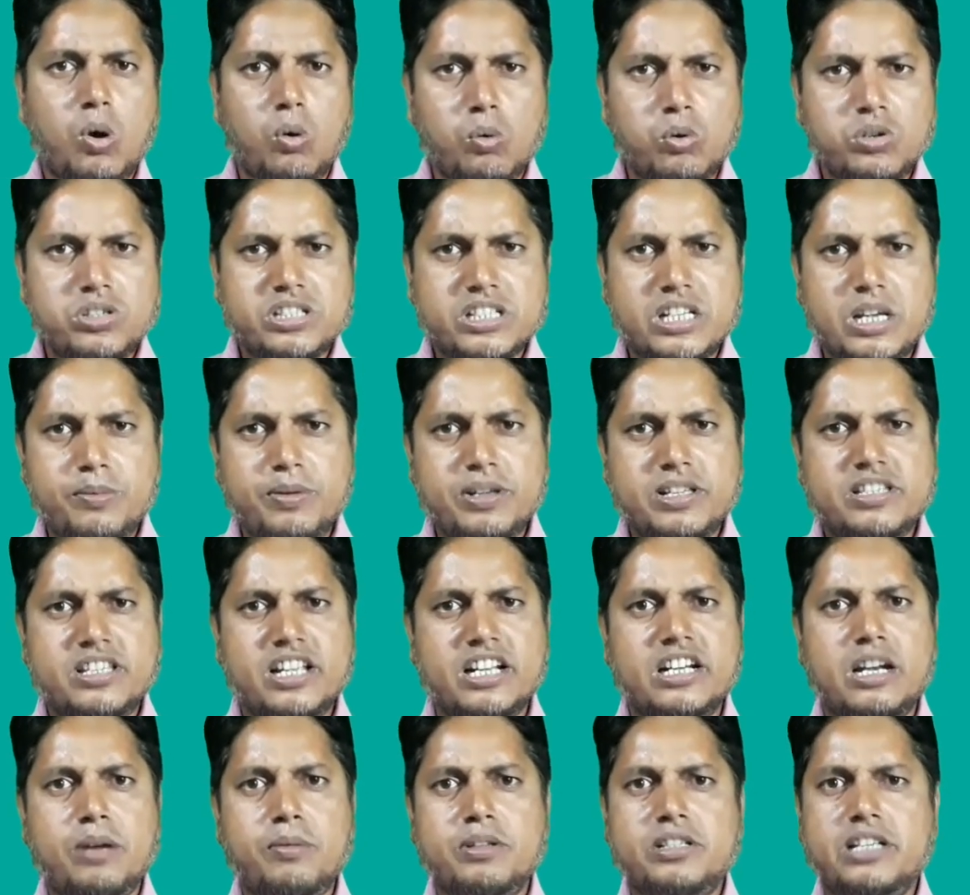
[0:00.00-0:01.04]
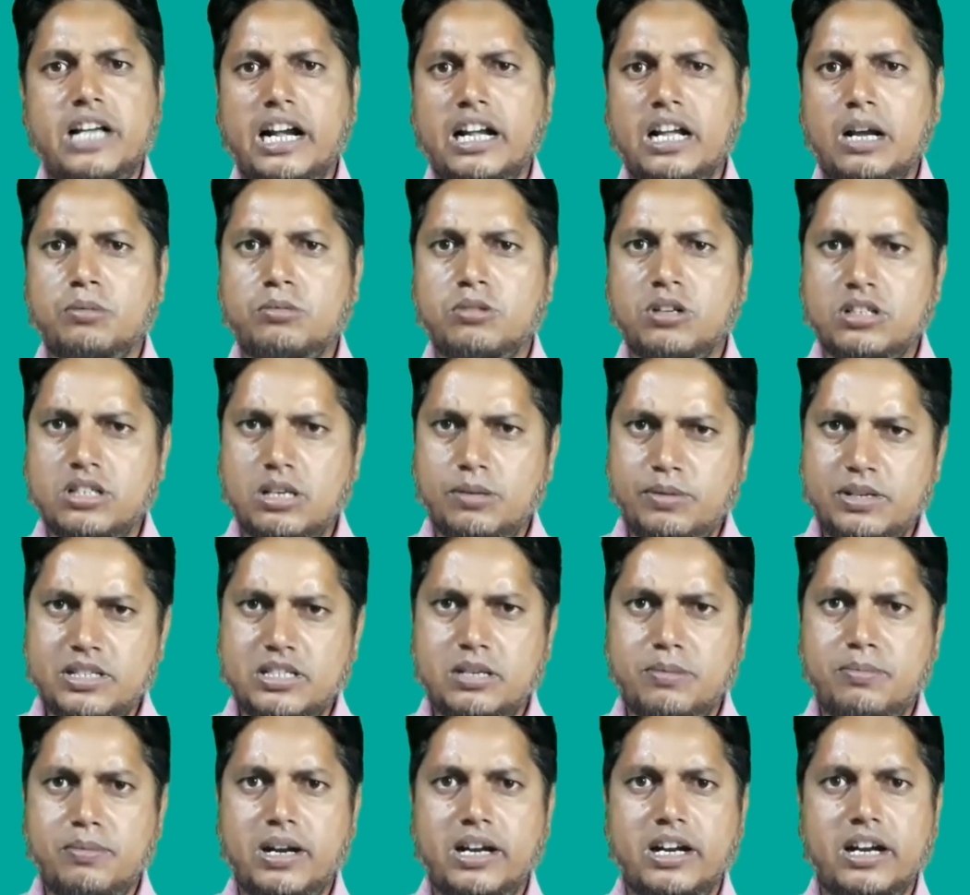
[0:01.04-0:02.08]
उस केबीसी सेंटर में जाकर आपको
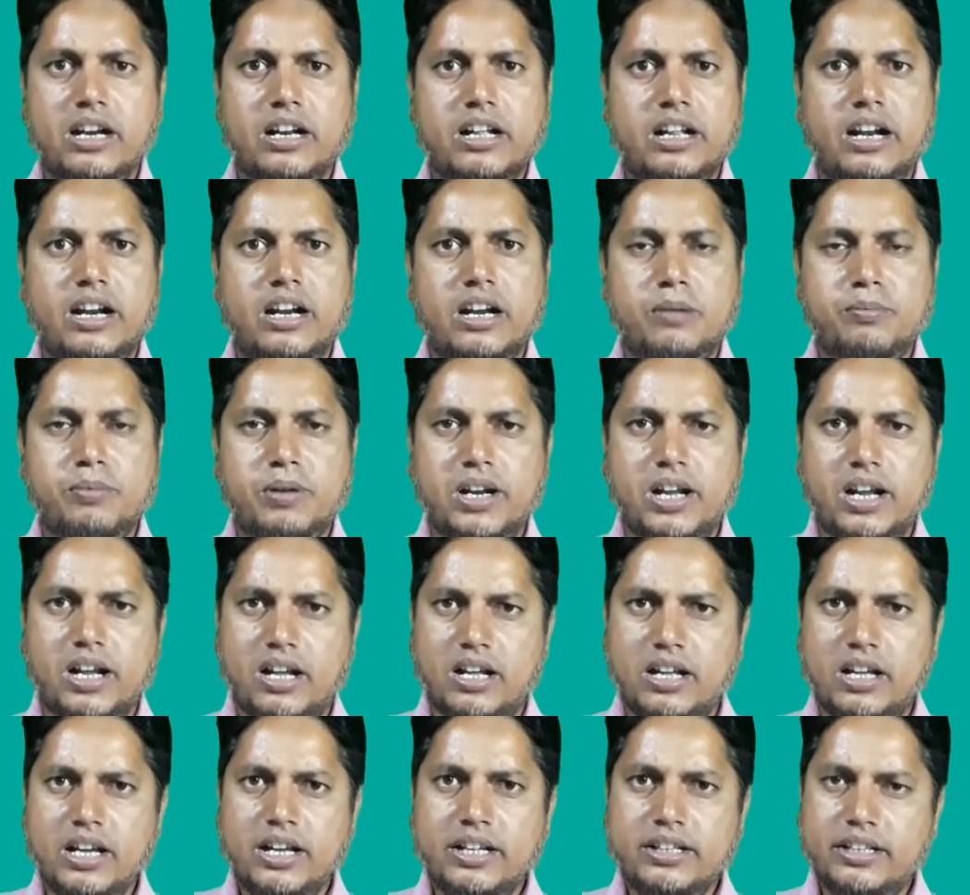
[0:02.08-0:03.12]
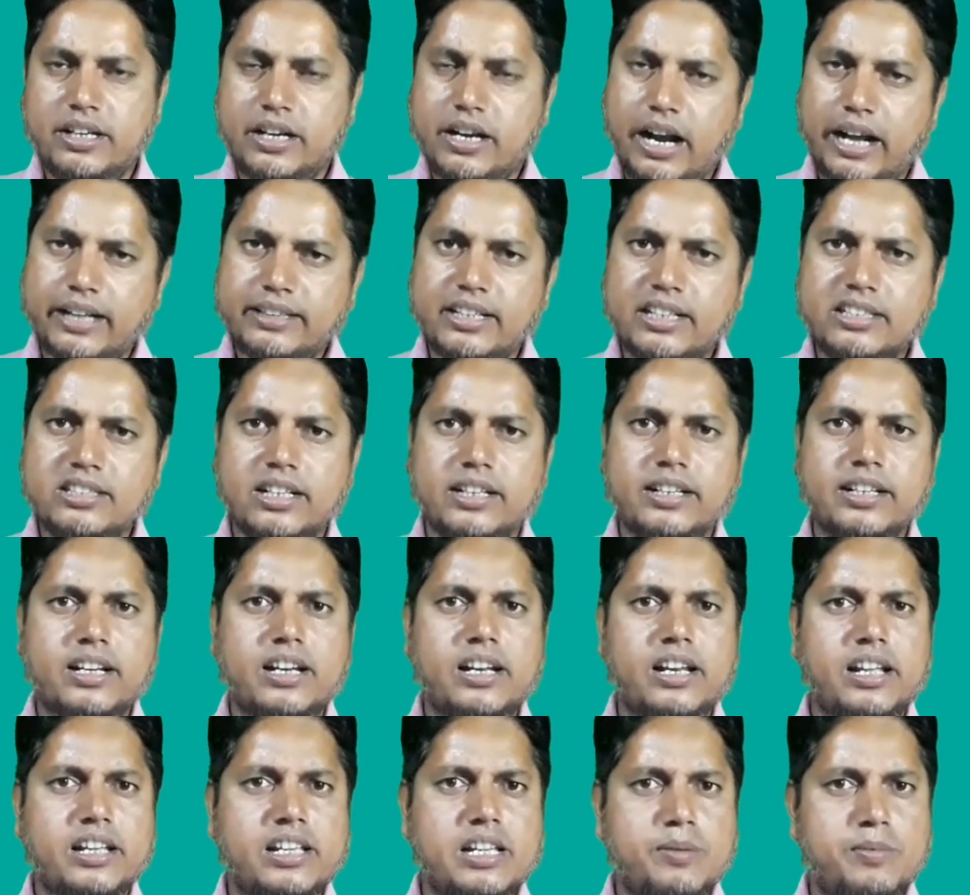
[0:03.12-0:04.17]
केबीसी मेडिकल कराना पड़ेगा तो कातर जाने के
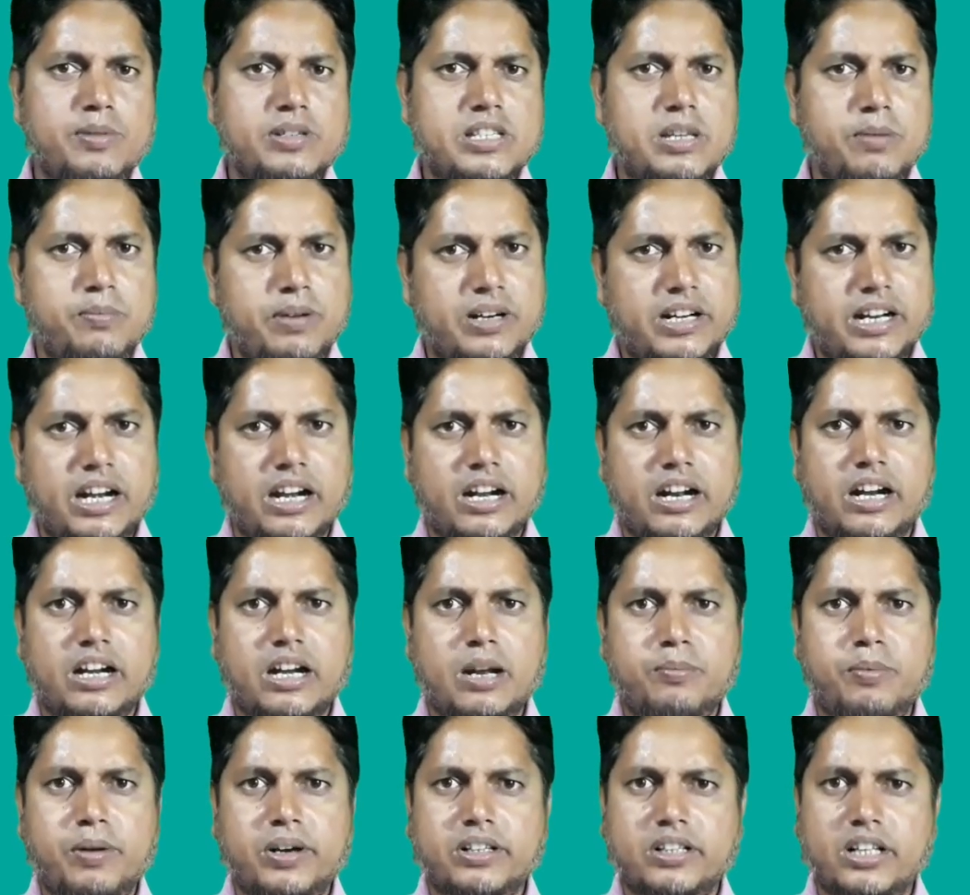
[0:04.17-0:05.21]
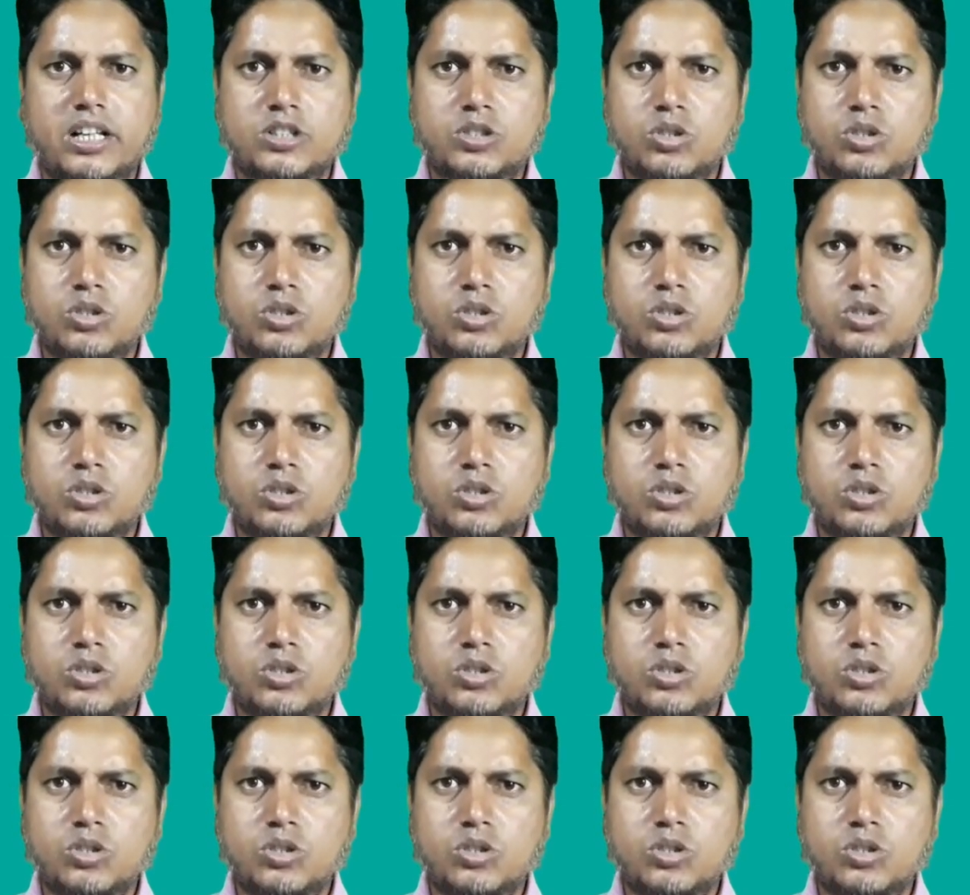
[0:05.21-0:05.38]
लिए केबीसी मेडिकल करना पड़ता है